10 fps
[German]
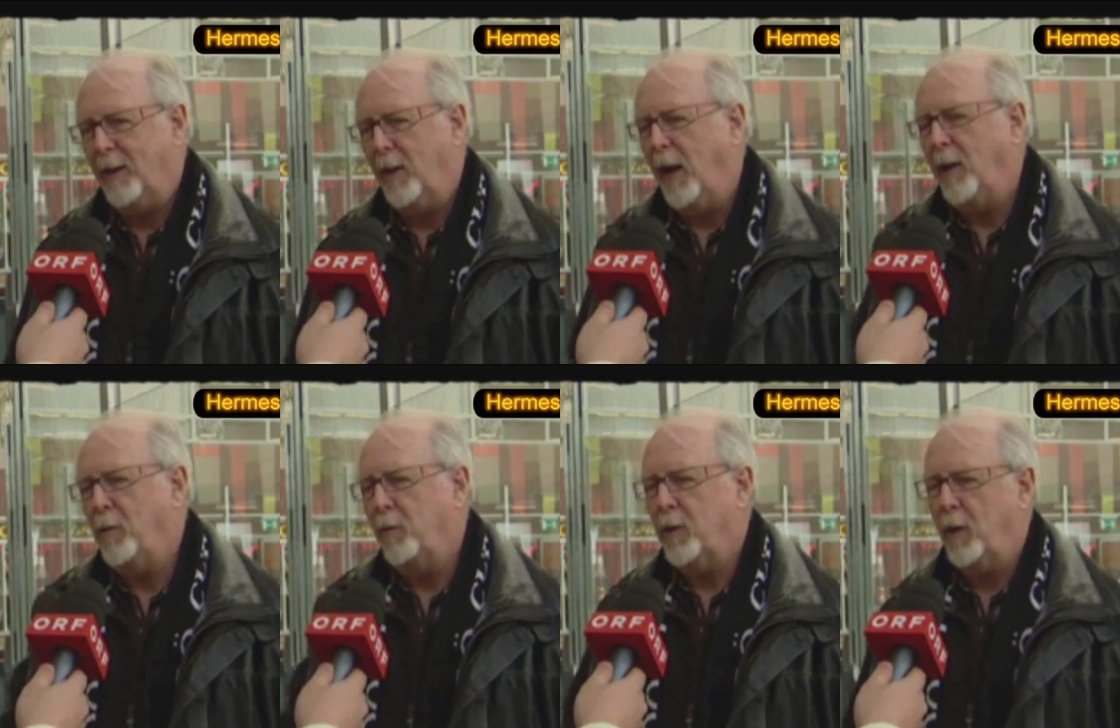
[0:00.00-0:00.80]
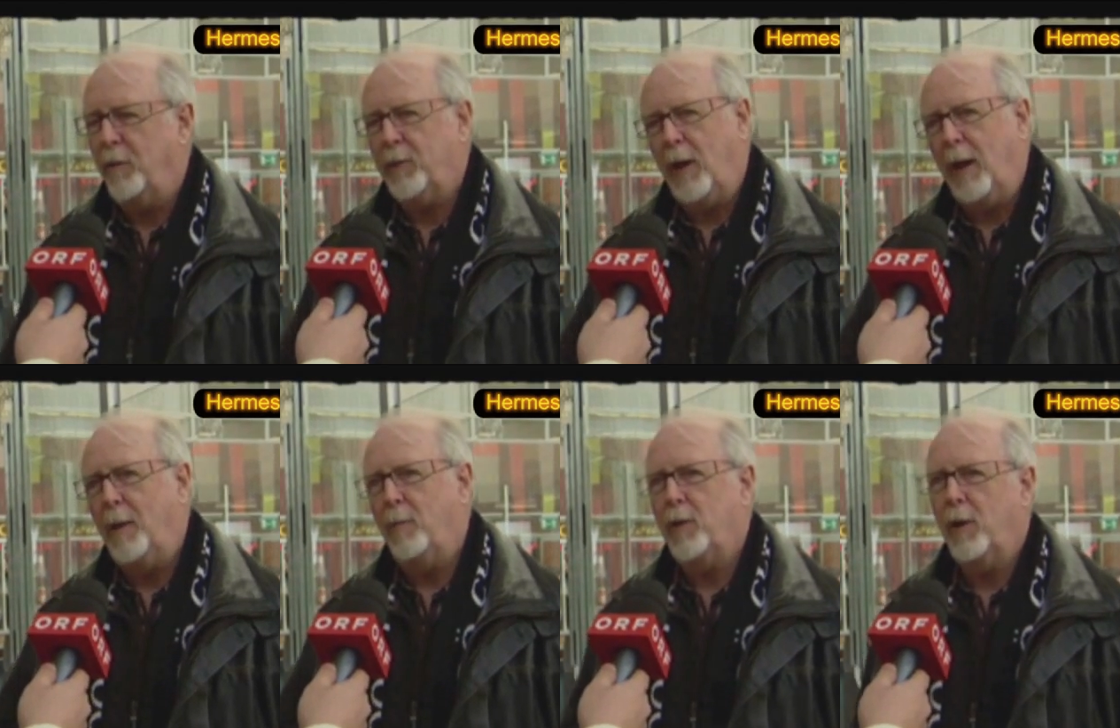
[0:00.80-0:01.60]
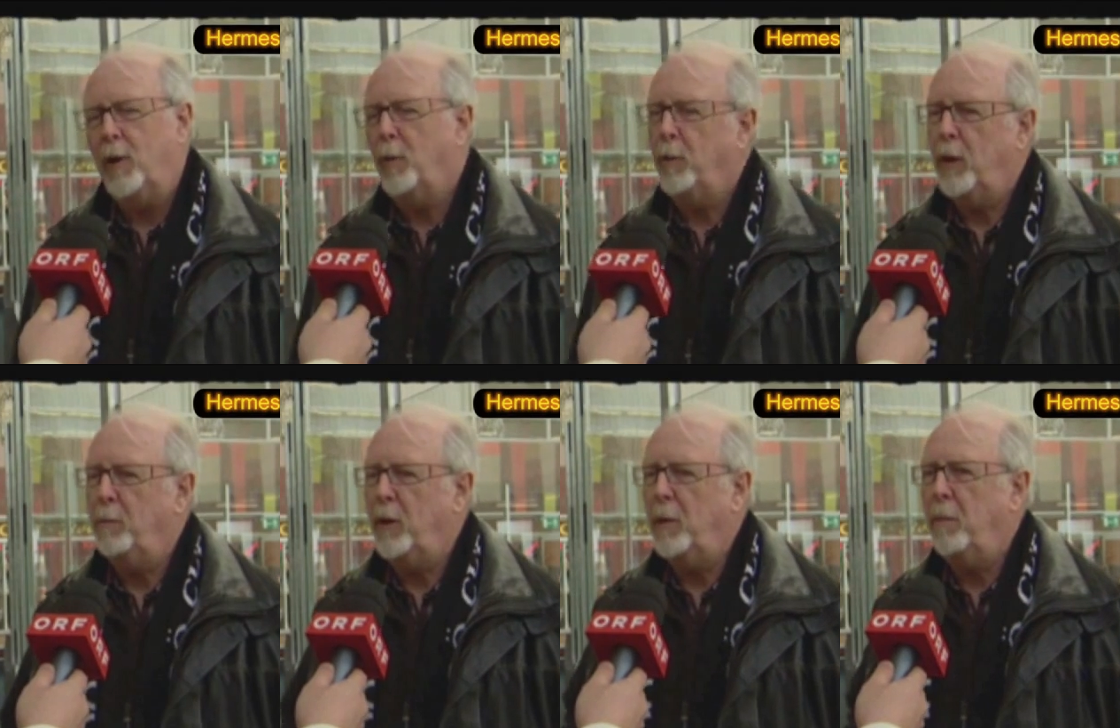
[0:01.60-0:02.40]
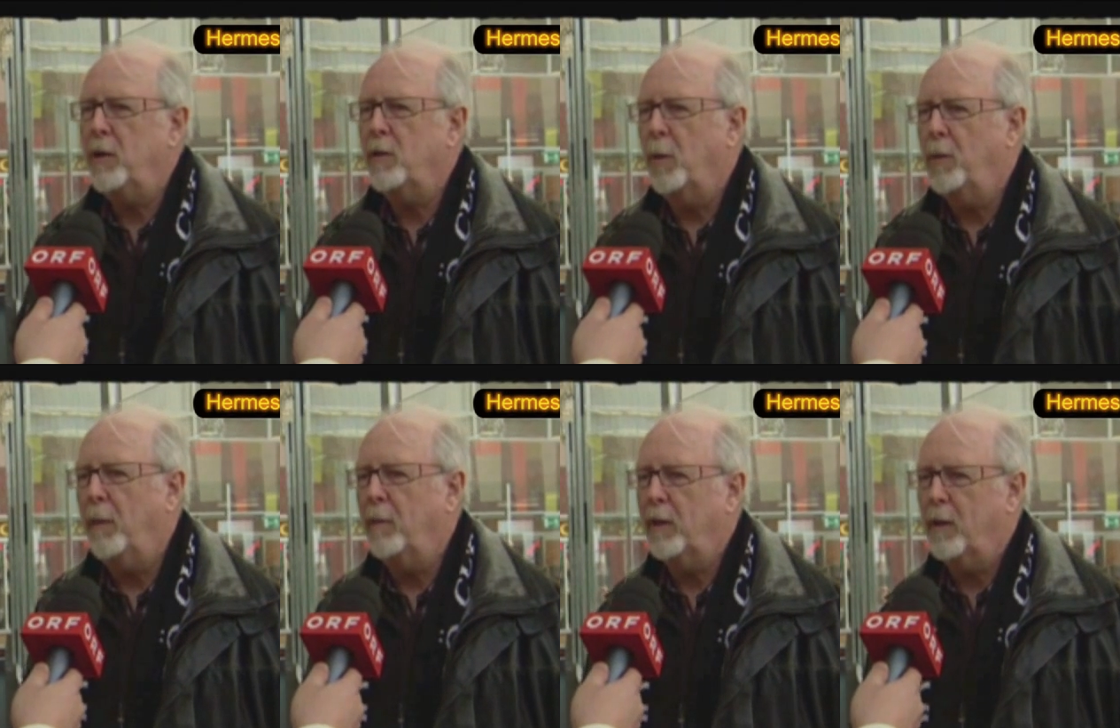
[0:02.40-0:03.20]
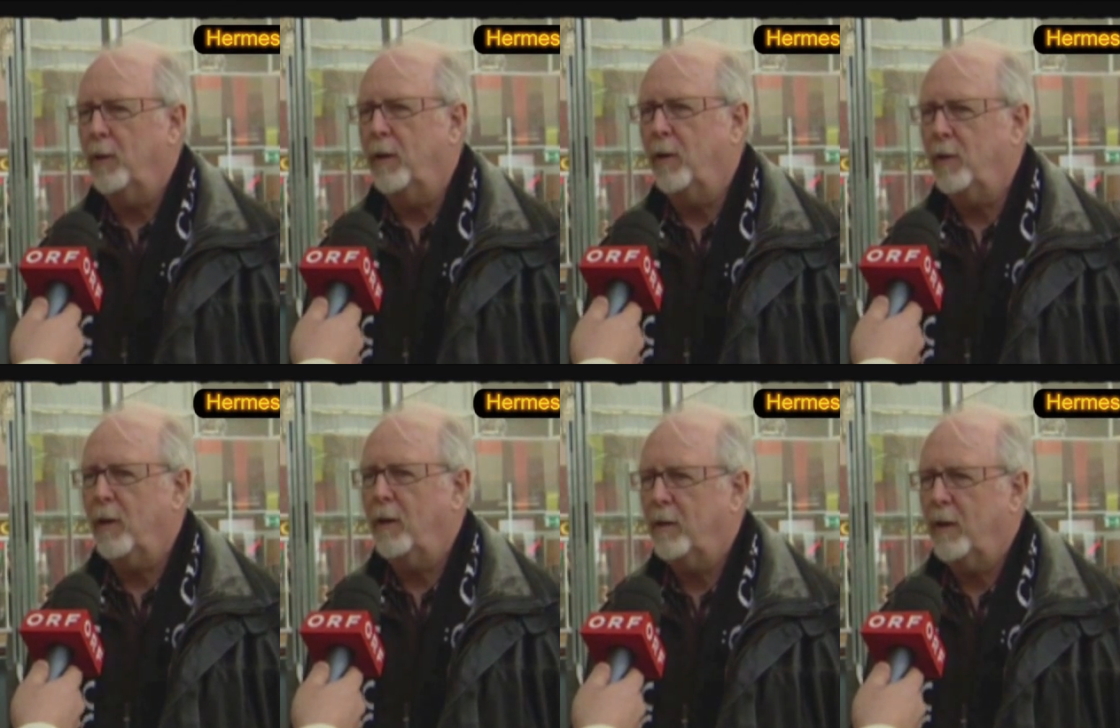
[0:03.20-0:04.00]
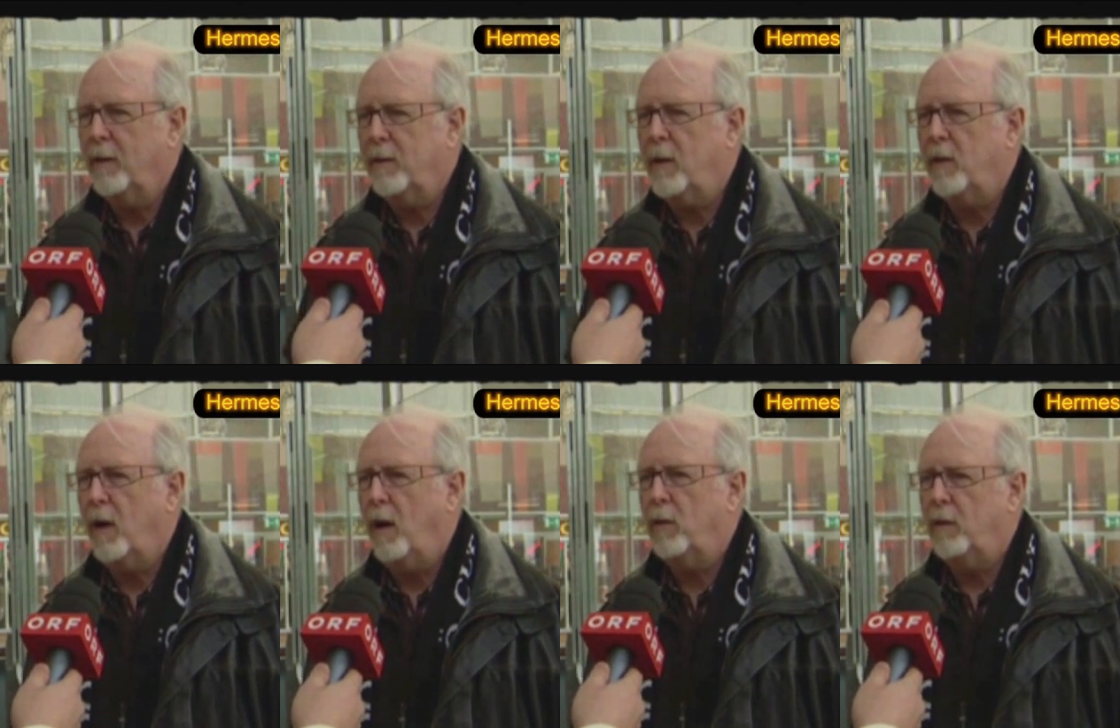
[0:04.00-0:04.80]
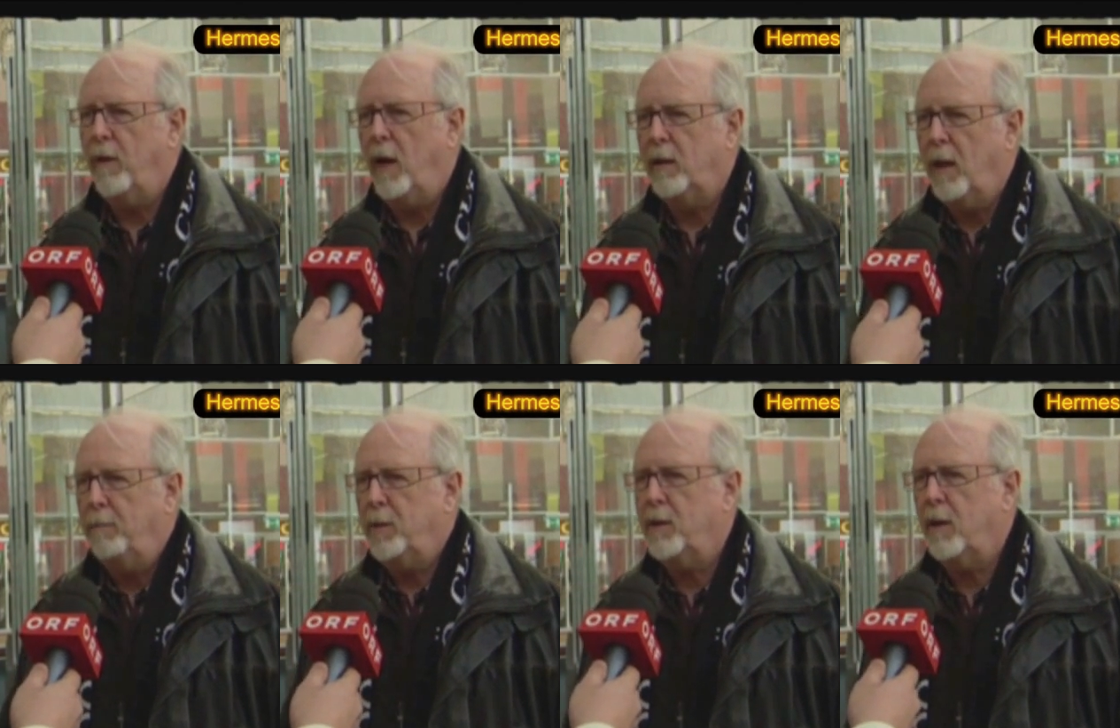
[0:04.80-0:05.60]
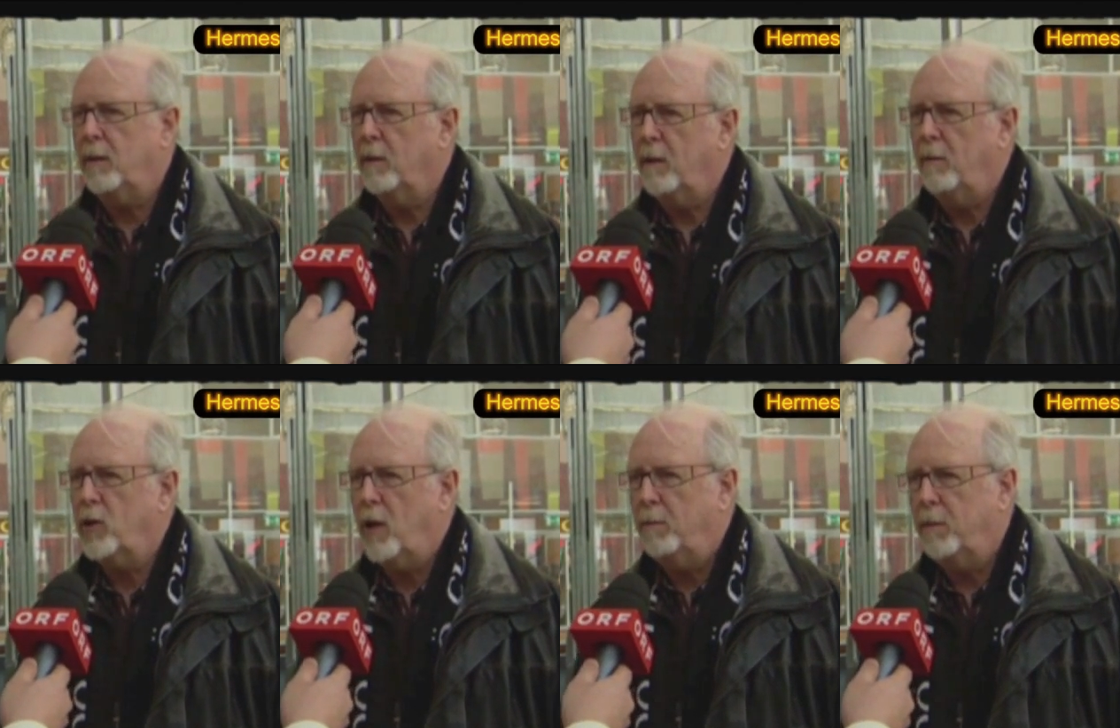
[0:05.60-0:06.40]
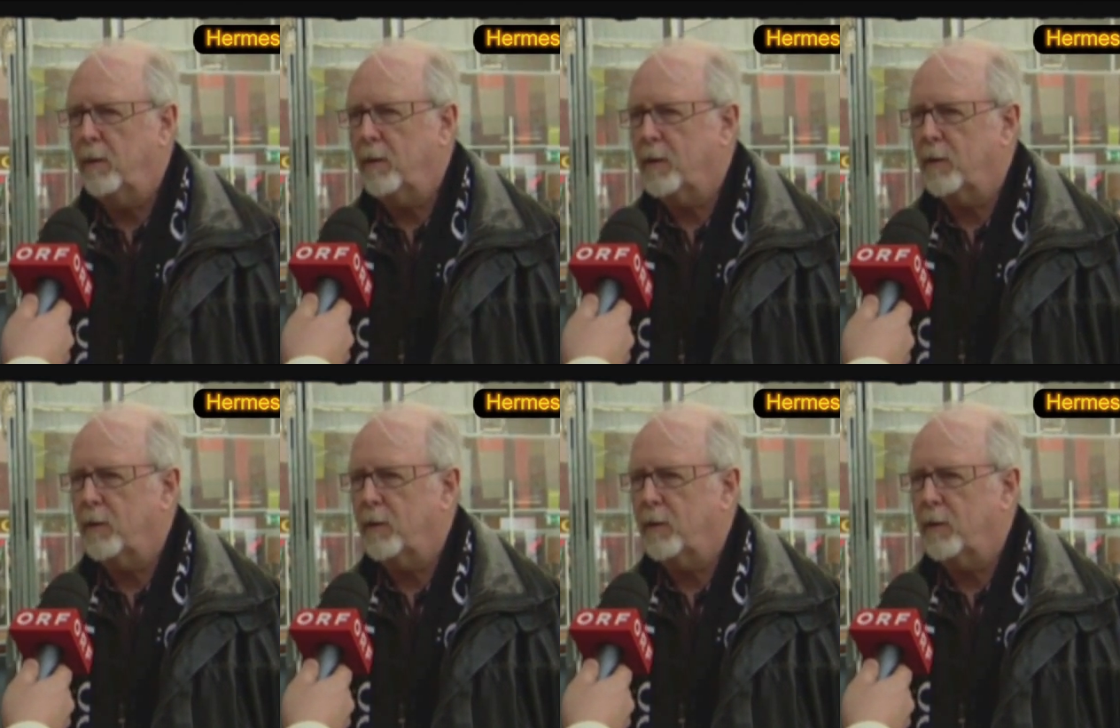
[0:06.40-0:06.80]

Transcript: Eine Reinigungskraft alleine muss ja nicht unbedingt mit dem Besen umgehen können, oder? Das kann ja auch ein, ein Lappen sein, ein Waschlappen oder